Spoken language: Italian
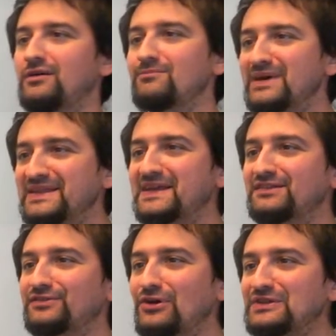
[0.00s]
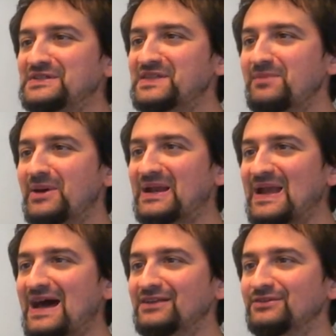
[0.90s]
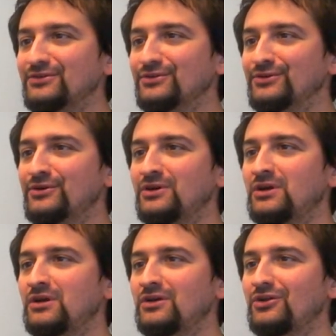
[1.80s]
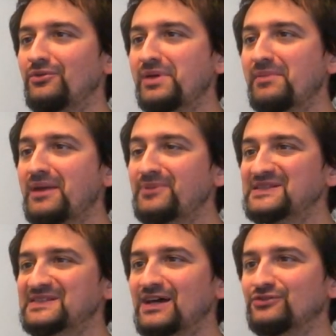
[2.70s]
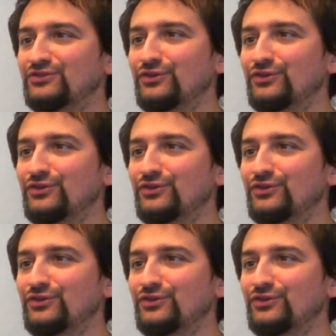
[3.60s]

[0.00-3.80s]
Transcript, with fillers: ma di che soldi stai parlando? Non mi hai mai prestato